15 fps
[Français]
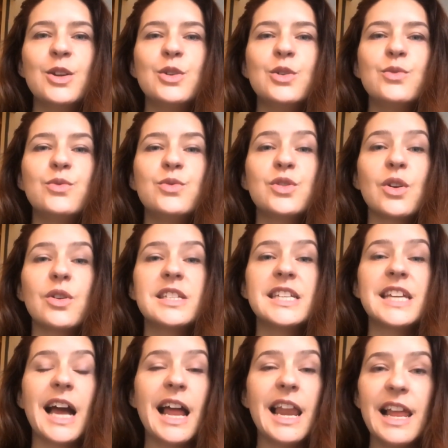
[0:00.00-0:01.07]
de vous
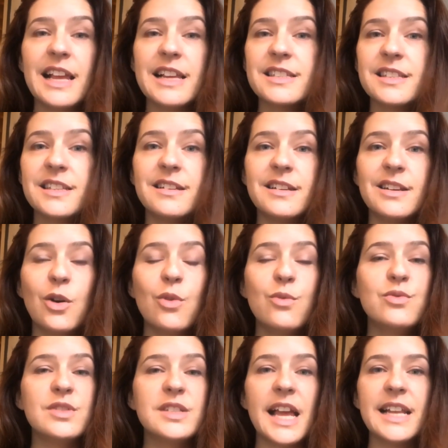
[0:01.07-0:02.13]
sentir à l'aise là où
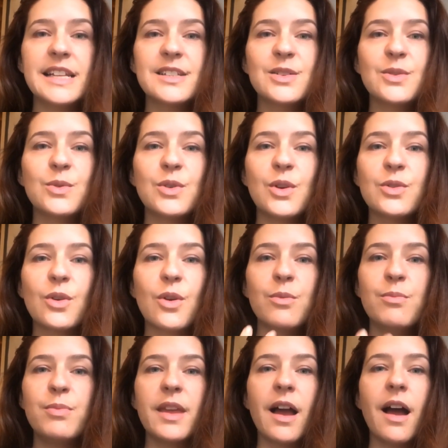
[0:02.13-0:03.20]
vous êtes, qu'on entende
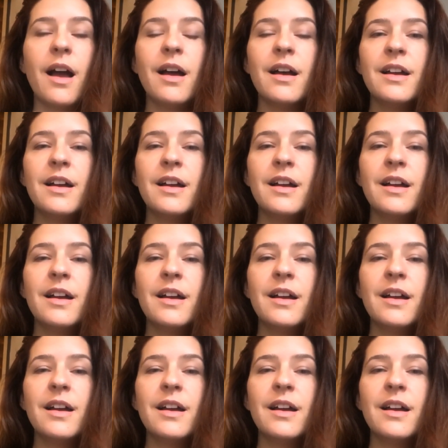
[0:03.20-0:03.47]
bien